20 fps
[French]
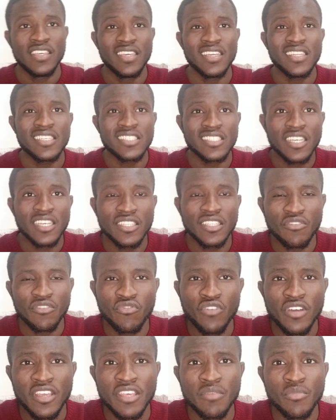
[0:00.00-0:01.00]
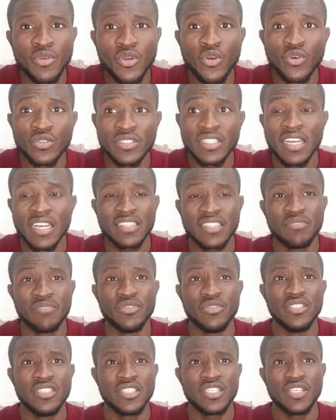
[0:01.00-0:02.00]
Il y a des gens des fois qui me contactent, ils
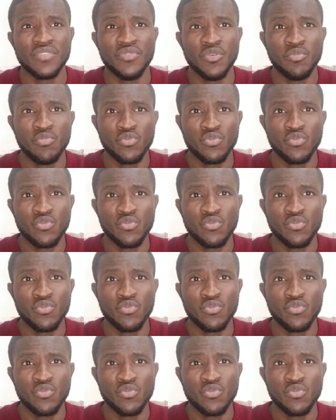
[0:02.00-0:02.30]
me disent qu'ils veulent